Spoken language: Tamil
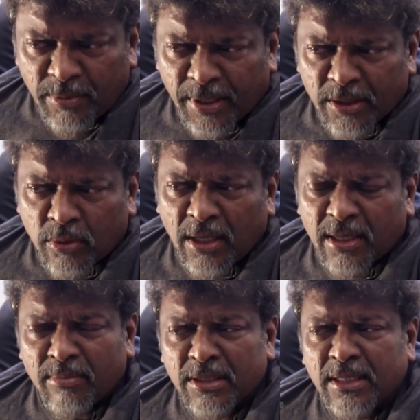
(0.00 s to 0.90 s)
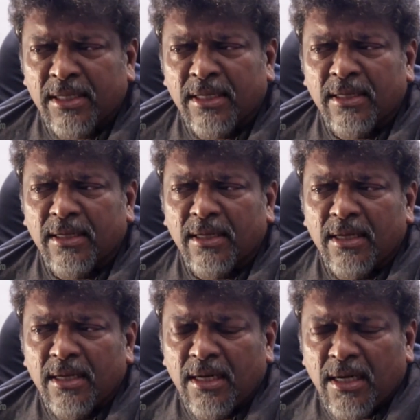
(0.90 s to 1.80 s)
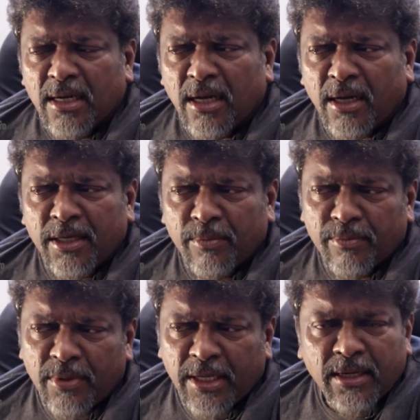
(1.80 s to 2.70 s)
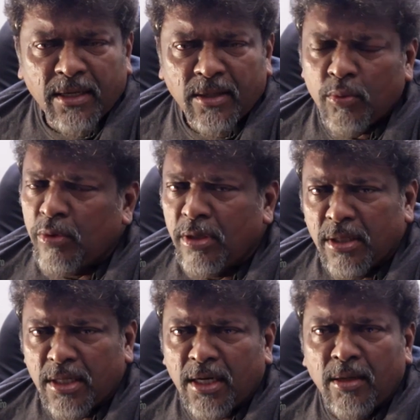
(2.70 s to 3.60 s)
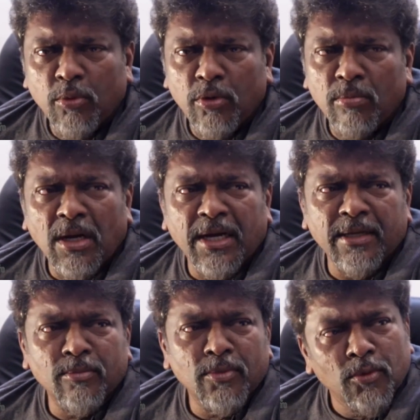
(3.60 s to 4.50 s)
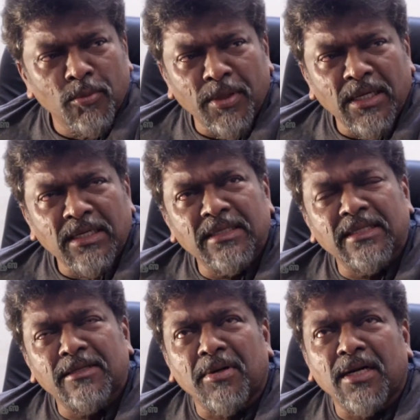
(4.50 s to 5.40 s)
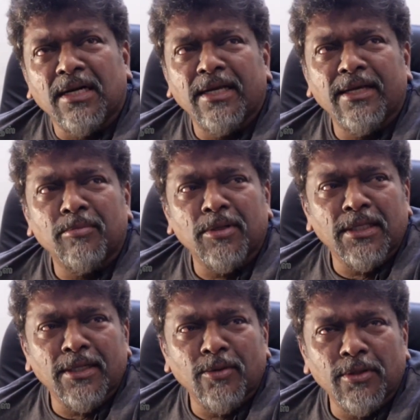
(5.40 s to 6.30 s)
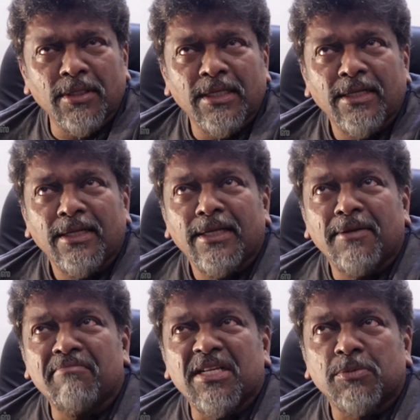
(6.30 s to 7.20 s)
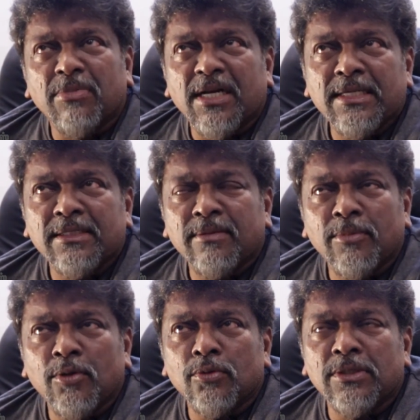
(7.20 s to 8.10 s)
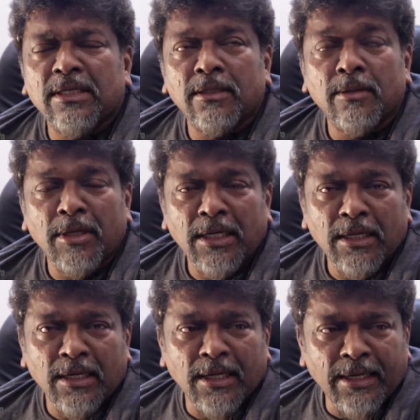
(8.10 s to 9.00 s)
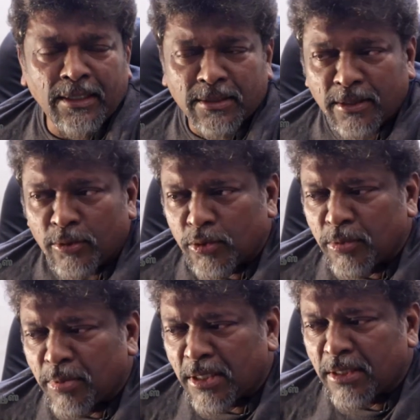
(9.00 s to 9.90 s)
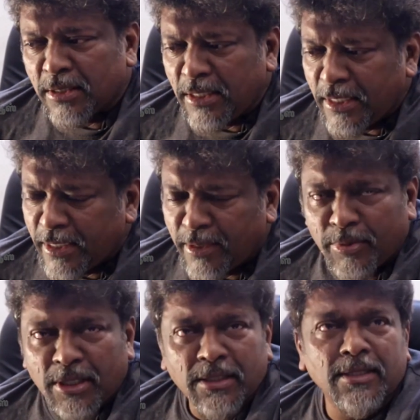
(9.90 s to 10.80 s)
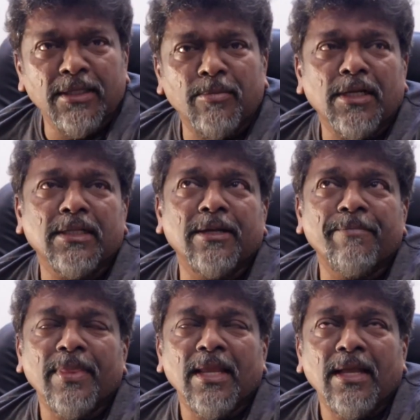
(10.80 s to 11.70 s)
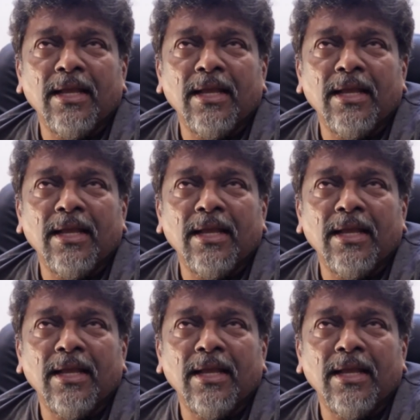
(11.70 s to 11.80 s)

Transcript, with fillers: இந்த படத்தோட ஆரம்பத்தில் காயம் என் உன் கண் முன் மாயம்னு ஒரு பாட்டு அந்த பாட்டில் ஏற்படுத்துகிற ஒரு மெஸ்மரைசிங் மியூசிக் இந்த மாதிரி நான் நிறைய சந்தோஷப்படுறதுக்கு ஏகப்பட்டது இருக்குது இந்த படத்தில்